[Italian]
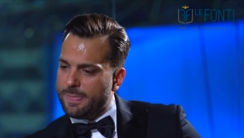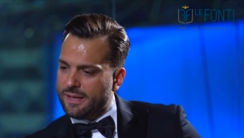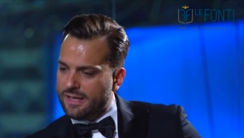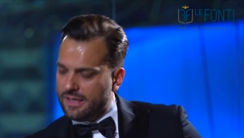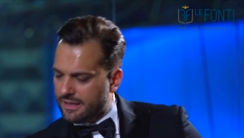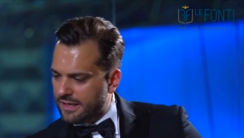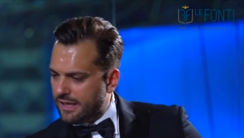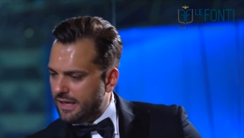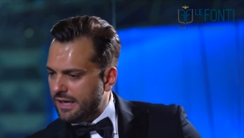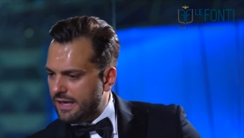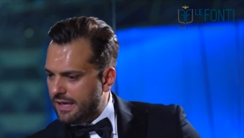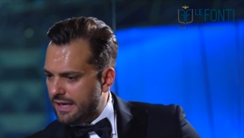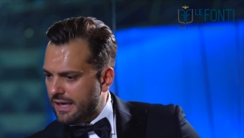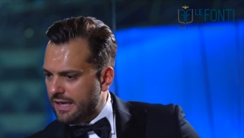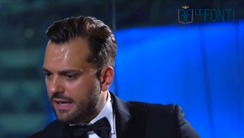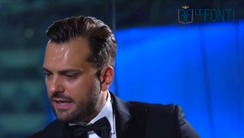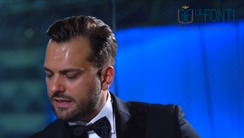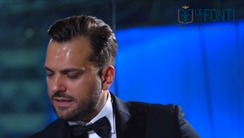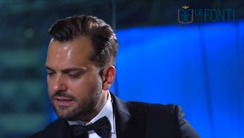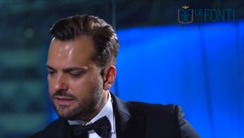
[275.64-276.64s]
il che
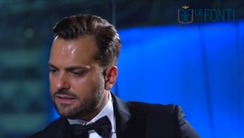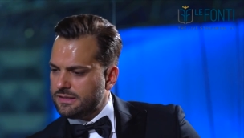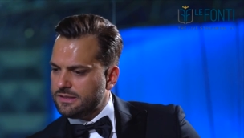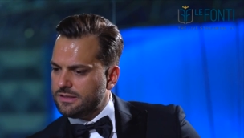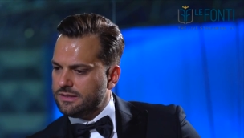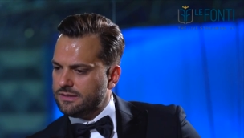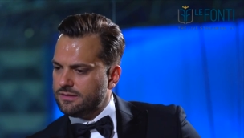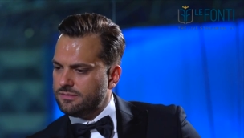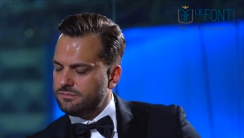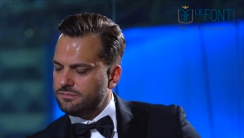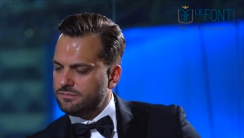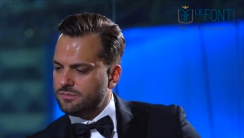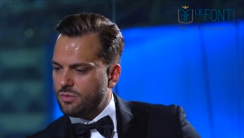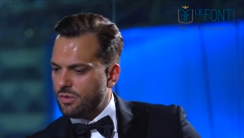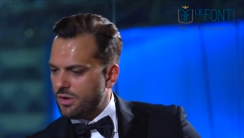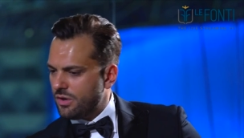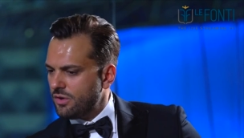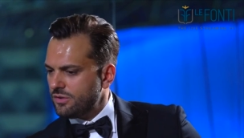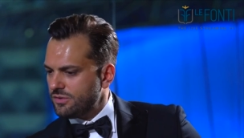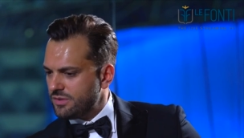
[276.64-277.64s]
è eh,
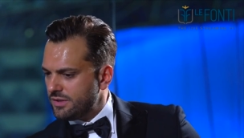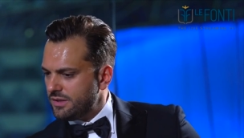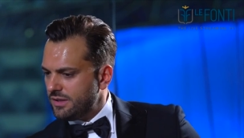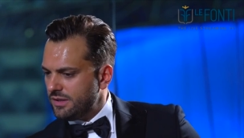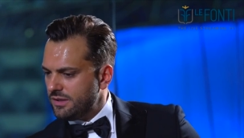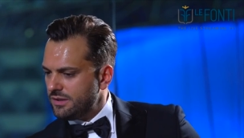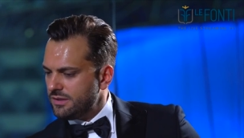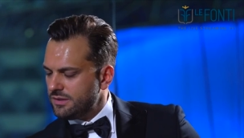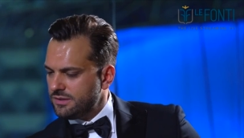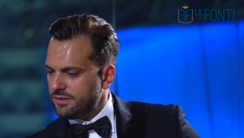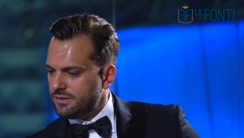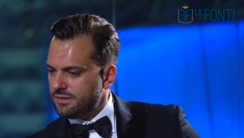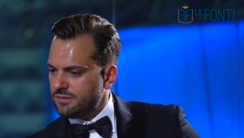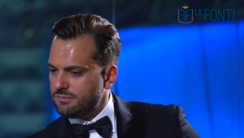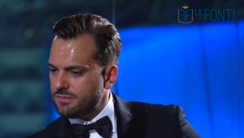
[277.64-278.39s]
qualcosa di eh,